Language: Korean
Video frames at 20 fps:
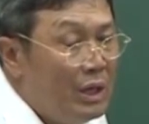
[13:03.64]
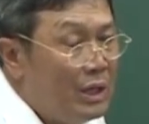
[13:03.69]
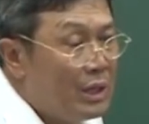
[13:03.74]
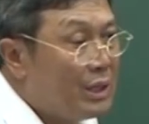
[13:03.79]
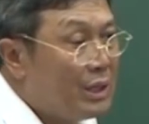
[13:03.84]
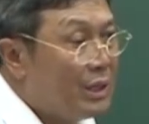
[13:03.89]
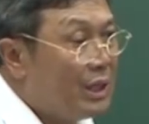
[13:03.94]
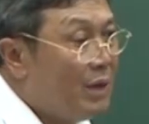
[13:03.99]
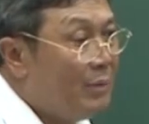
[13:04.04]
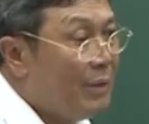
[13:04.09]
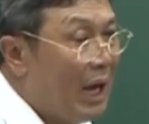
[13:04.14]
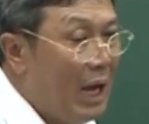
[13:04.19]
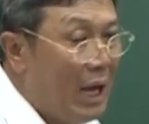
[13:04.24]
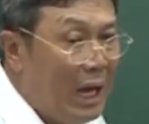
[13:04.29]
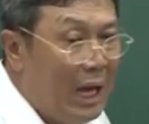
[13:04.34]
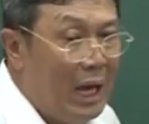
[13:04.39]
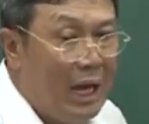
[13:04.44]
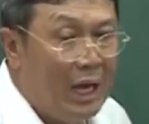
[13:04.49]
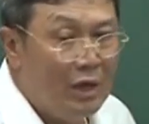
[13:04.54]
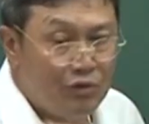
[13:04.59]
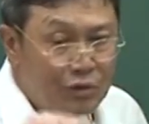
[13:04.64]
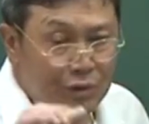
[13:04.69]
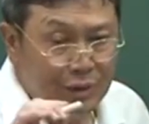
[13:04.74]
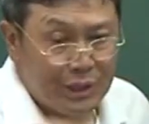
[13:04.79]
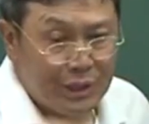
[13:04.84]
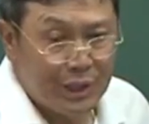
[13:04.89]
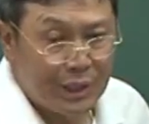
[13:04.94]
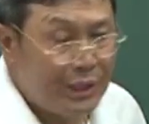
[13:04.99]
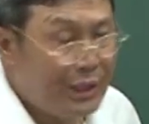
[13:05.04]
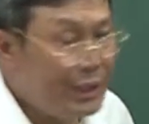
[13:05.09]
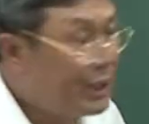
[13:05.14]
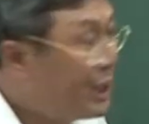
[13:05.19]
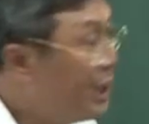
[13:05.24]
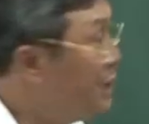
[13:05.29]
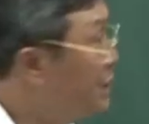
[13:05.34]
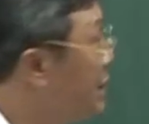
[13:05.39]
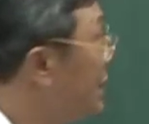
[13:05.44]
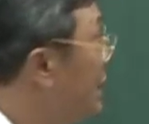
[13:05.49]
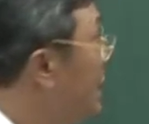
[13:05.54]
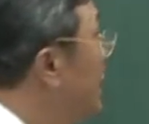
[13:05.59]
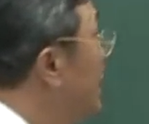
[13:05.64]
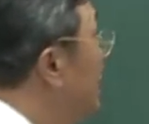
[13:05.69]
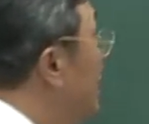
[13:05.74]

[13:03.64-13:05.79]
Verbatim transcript: 그 다음에 아주 이제, 그러니까 이제,